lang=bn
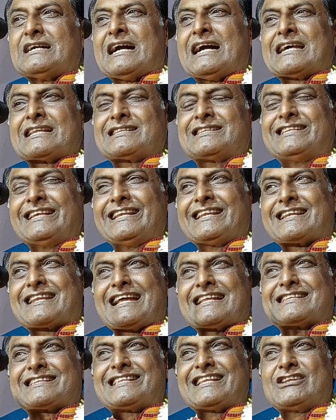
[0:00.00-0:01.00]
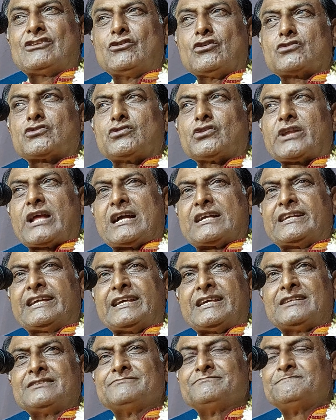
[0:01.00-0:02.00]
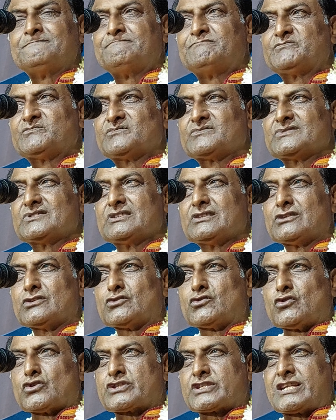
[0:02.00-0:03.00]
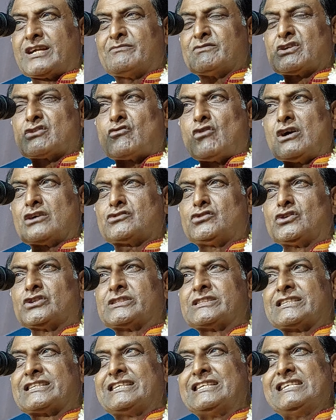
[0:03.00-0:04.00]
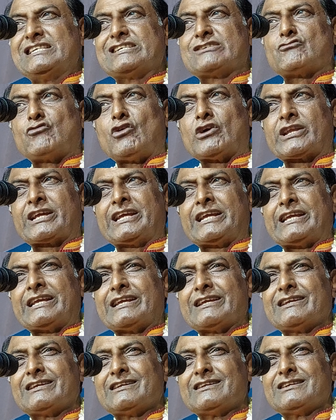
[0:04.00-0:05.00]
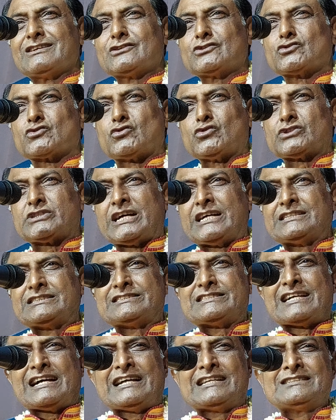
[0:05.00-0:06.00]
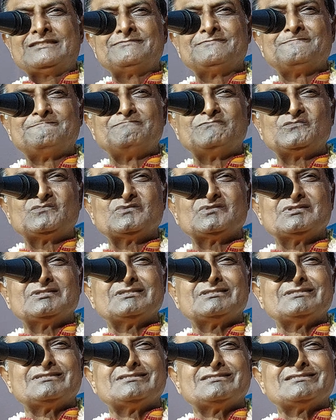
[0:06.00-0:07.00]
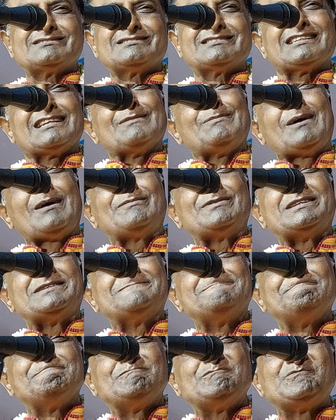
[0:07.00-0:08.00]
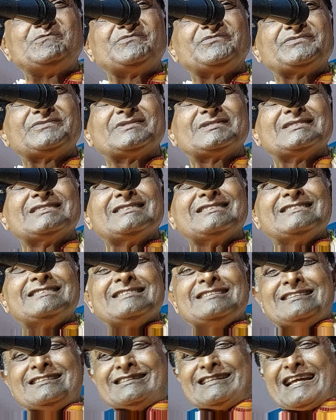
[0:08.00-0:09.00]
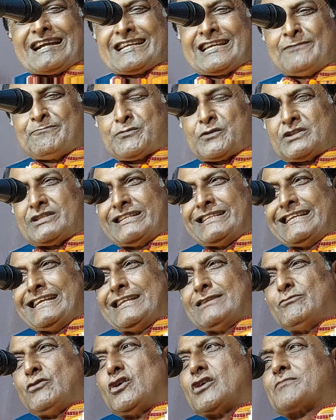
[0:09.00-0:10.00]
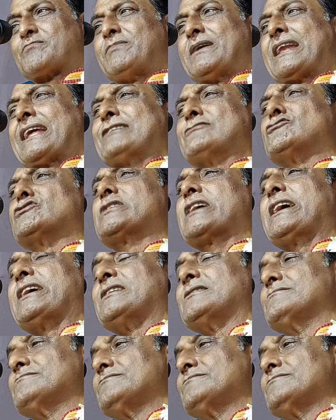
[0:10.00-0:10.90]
আর তিন রাত্রি লক্ষ্য রাখে গোস্বামী কখন কি করে কোথায় যায় এভাবে দেখে প্রতিদিন ভোরবেলায় উঠে